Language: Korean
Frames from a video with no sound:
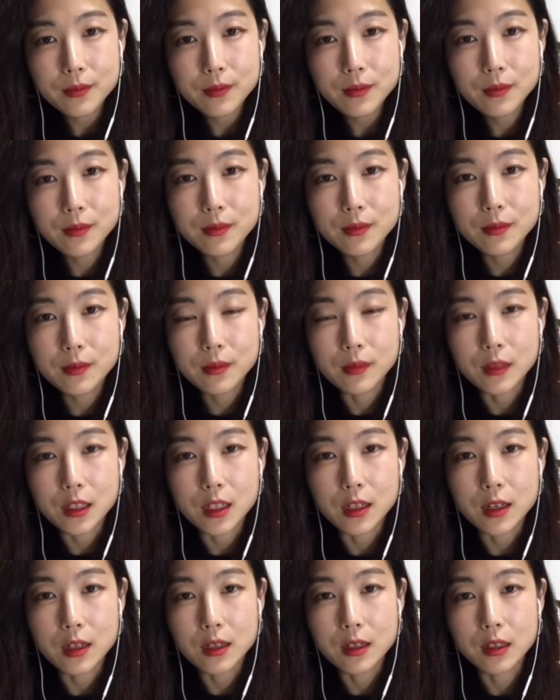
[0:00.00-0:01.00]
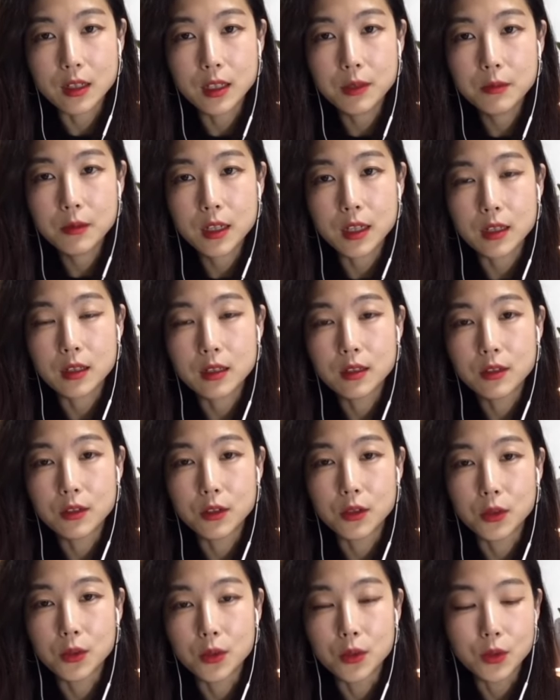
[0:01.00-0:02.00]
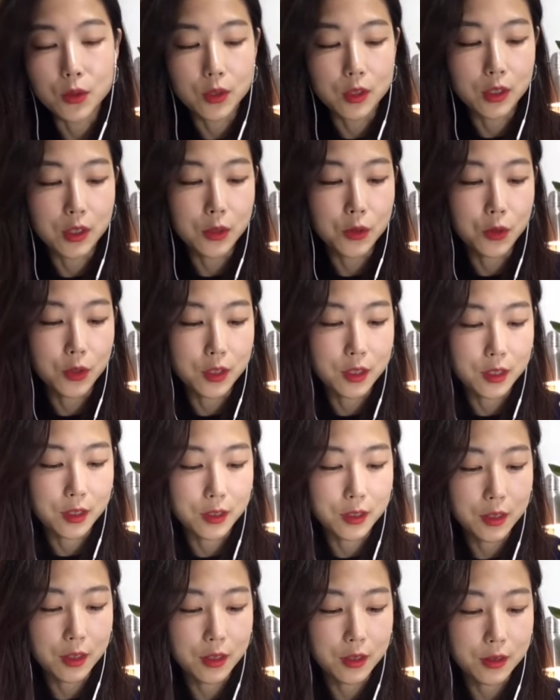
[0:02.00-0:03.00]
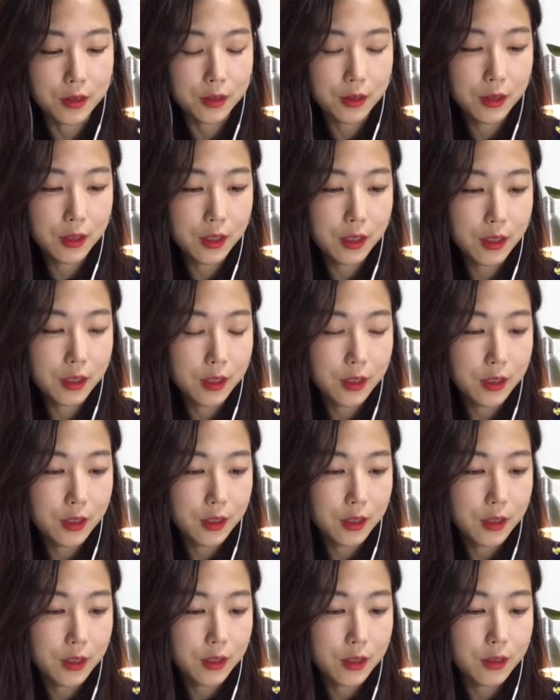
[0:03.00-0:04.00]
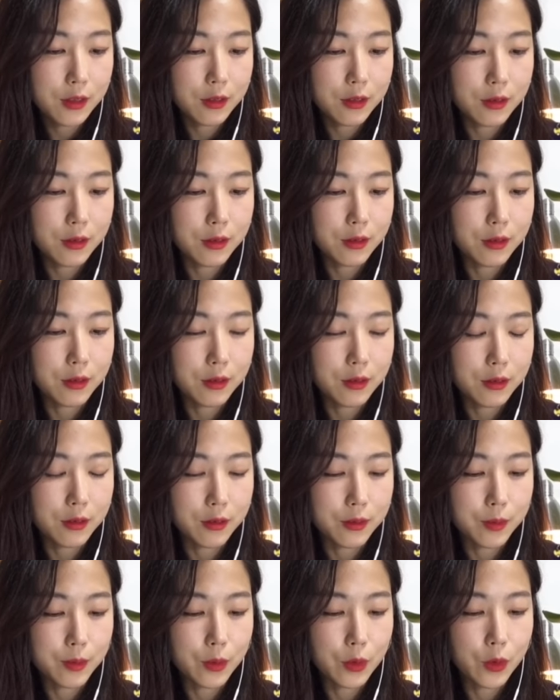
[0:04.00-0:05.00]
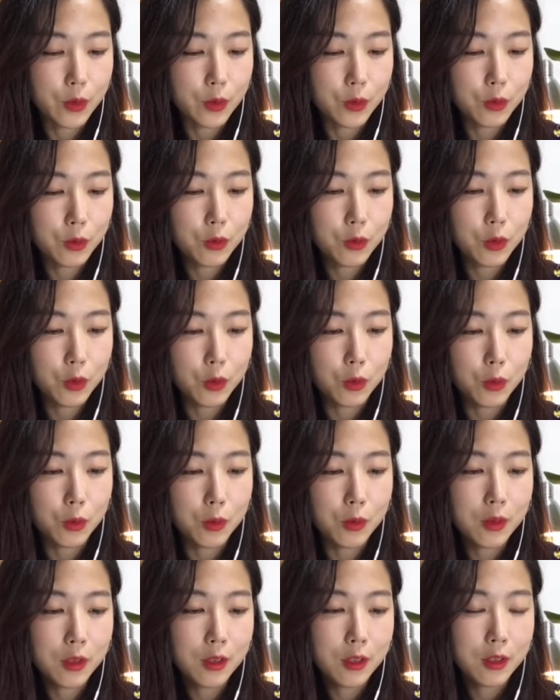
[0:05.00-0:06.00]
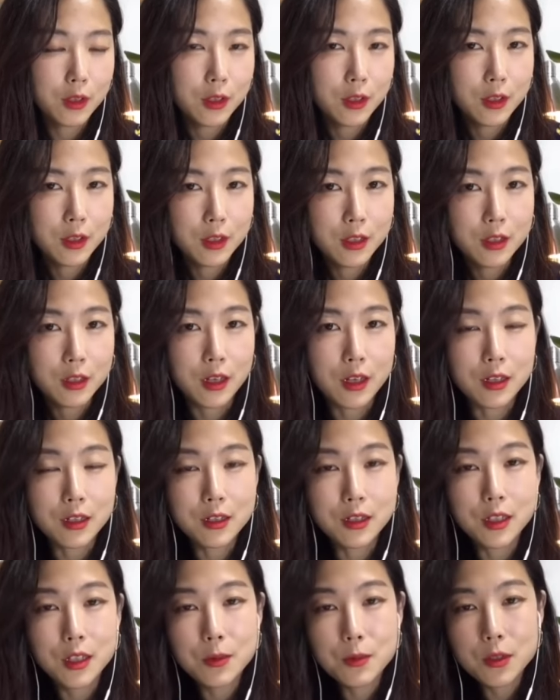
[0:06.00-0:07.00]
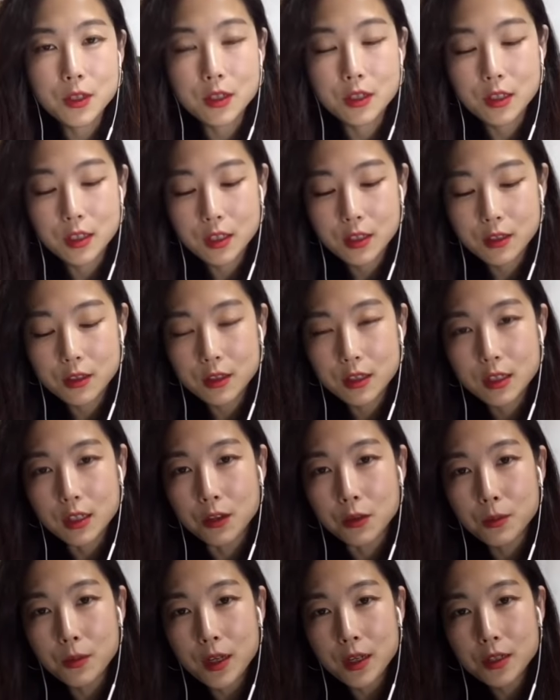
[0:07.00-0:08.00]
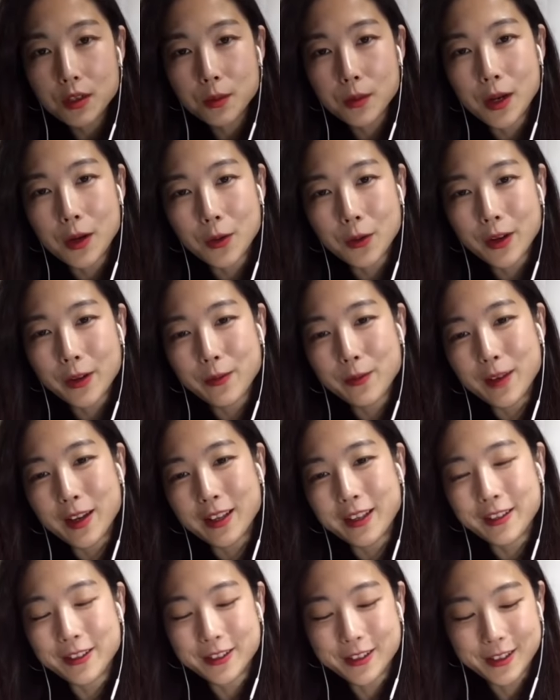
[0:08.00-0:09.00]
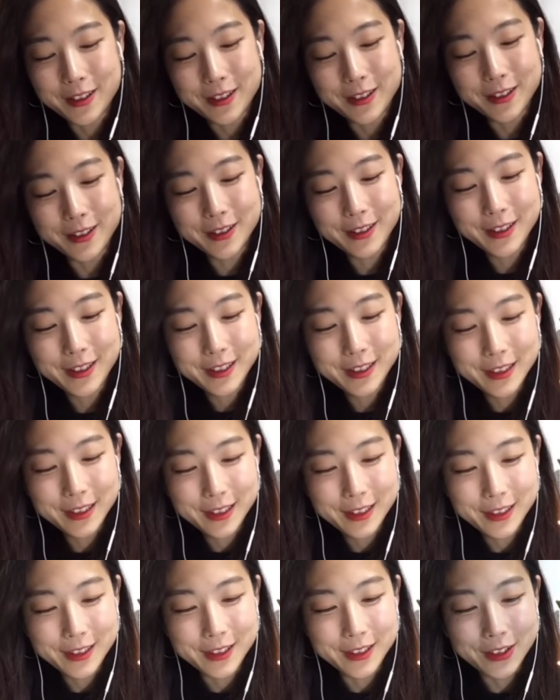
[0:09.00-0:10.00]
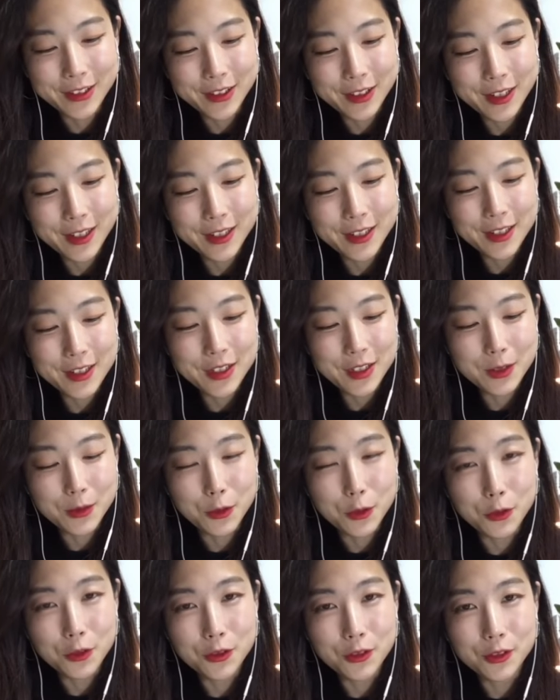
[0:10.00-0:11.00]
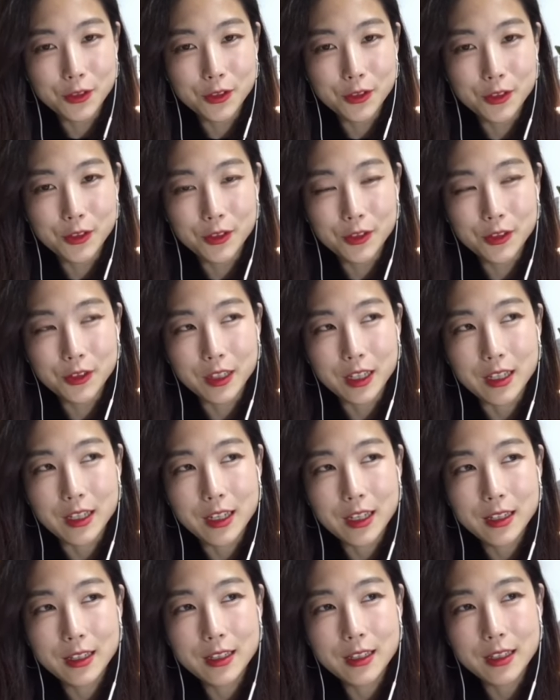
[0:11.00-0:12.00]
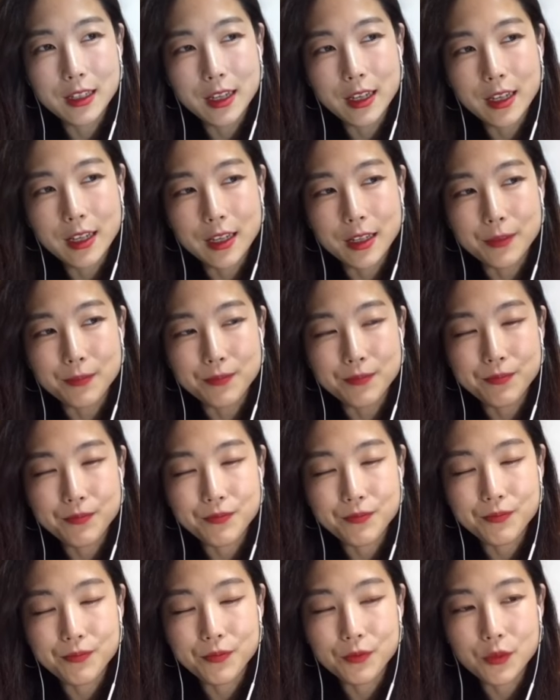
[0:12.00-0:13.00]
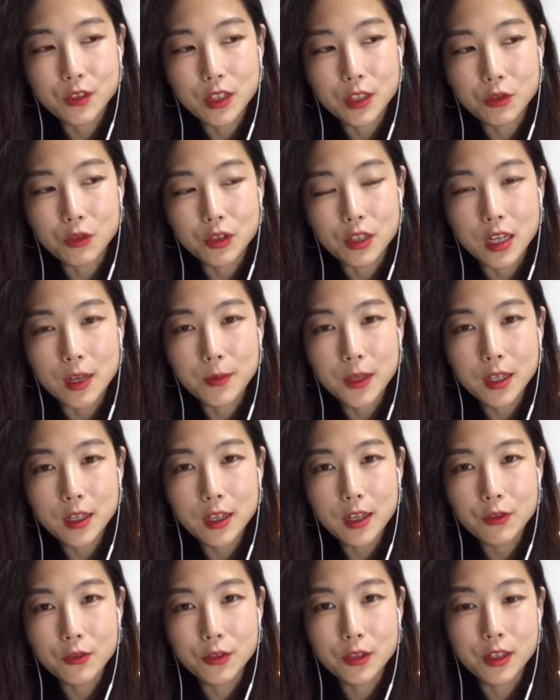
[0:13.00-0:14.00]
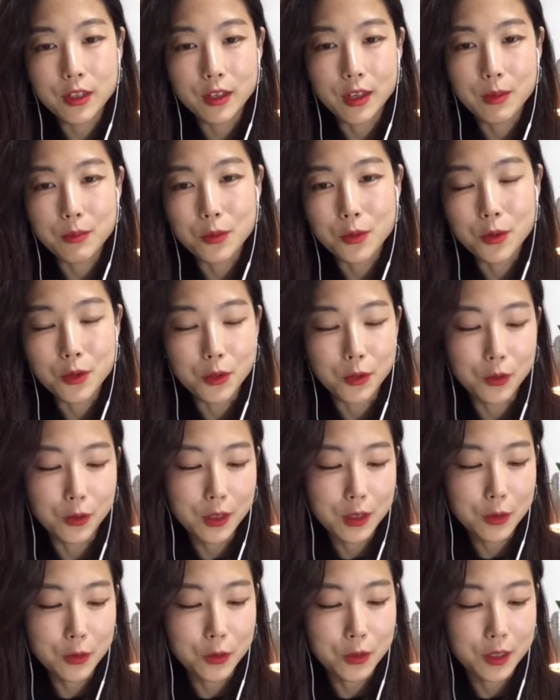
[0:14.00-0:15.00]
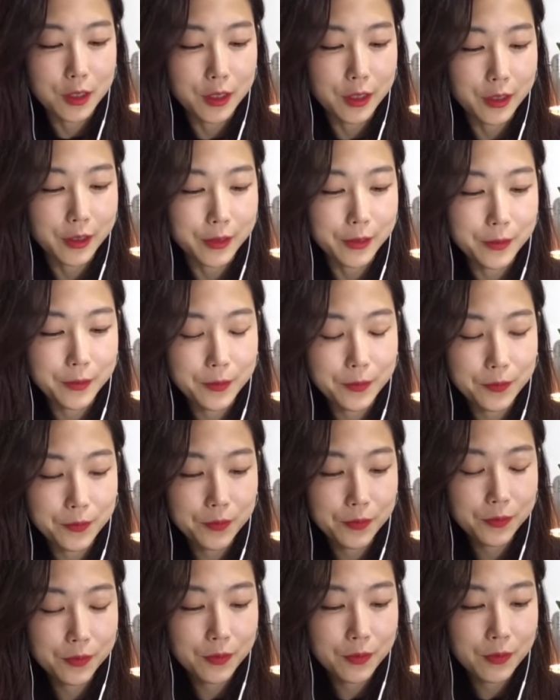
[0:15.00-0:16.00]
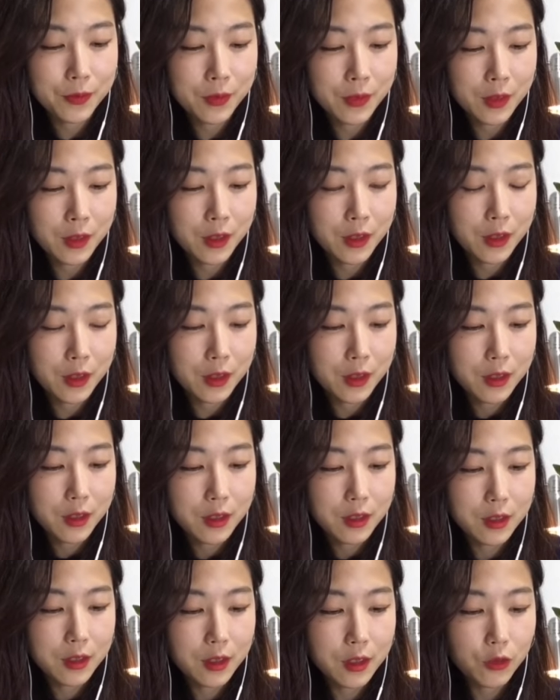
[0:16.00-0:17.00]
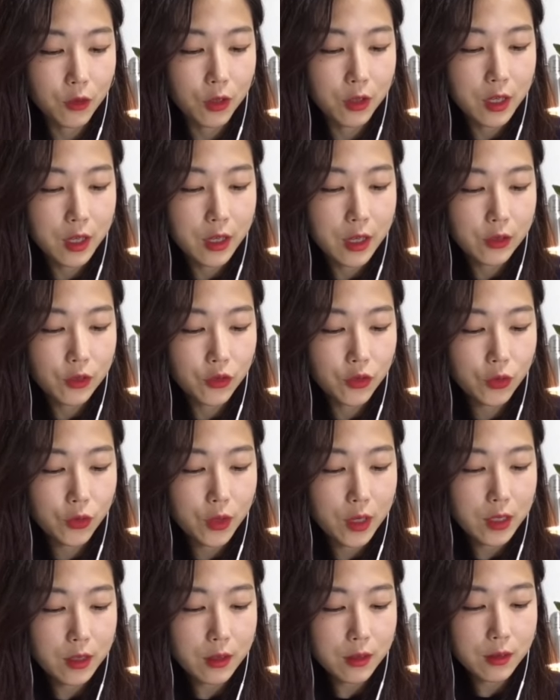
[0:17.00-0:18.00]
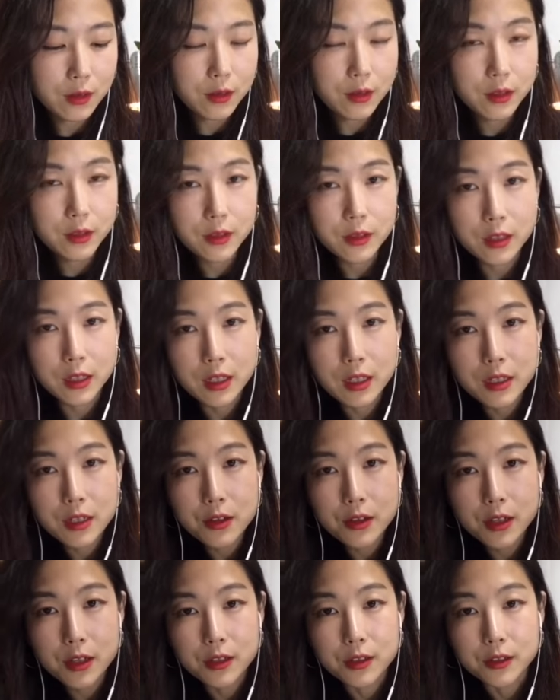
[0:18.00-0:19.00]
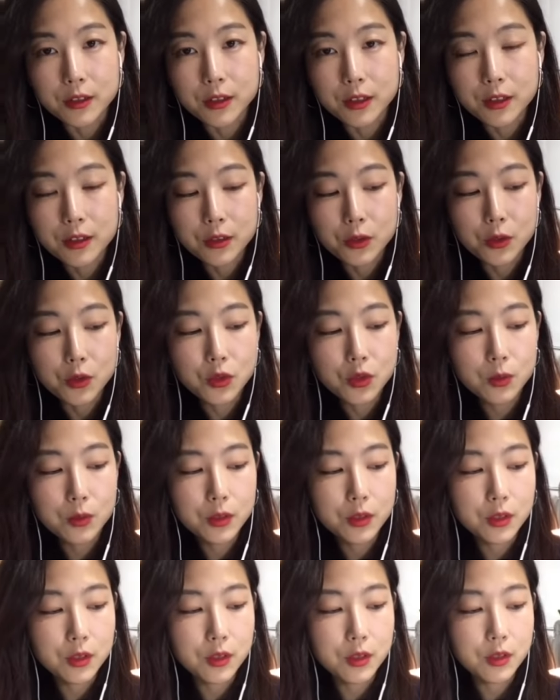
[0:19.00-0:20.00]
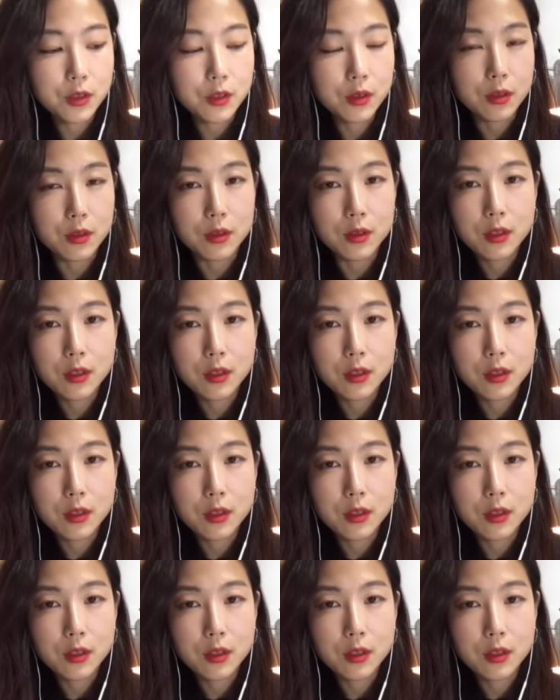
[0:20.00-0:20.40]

음, 제가 그림 같은 것도 그리고 있어서 어, 뭐 저도 그림 전시는 정말 정말 오랜만이어서 어떻게 될지 모르긴 한데 음, 그래도 재밌게 운영해 보려고 하고 있어요. 제가 원래 주로 하던 거는 인형이거든요. 요즘은